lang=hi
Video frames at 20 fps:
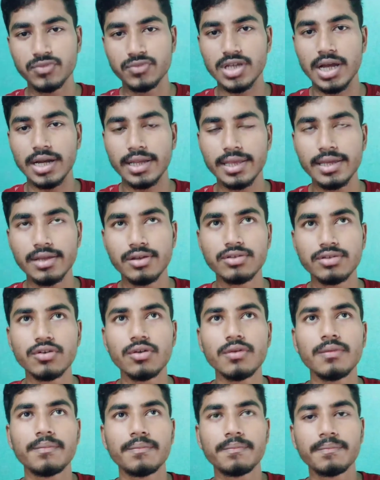जार्किंग की जो
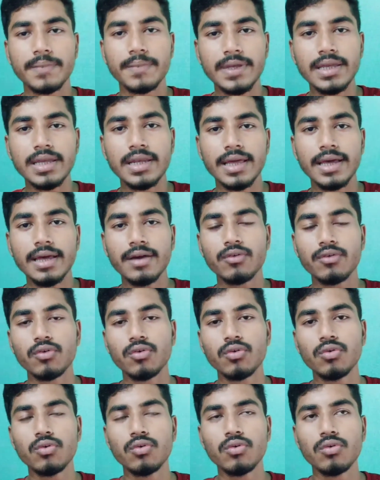फील है
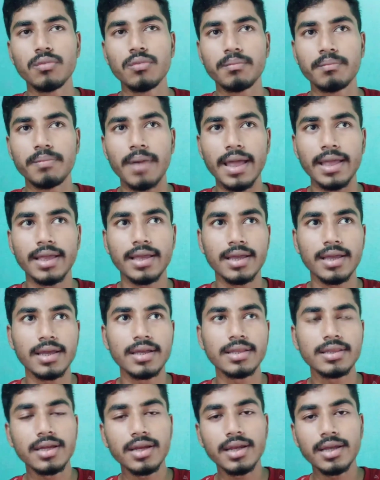वो बाइक के
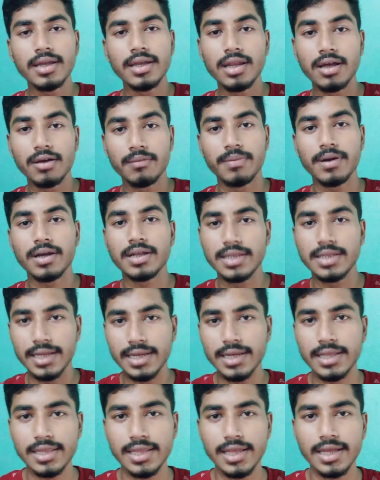तरह ही लगभग दे
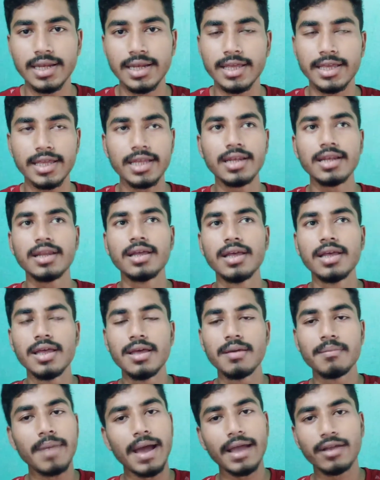देते हैं लेकिन
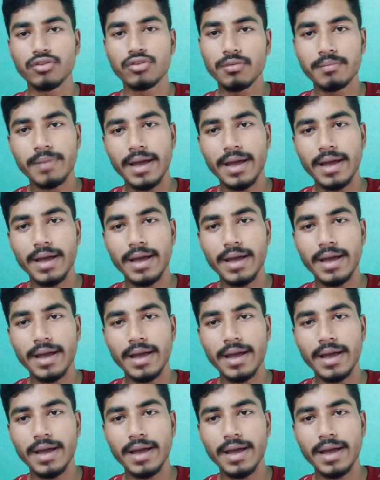बाइक तो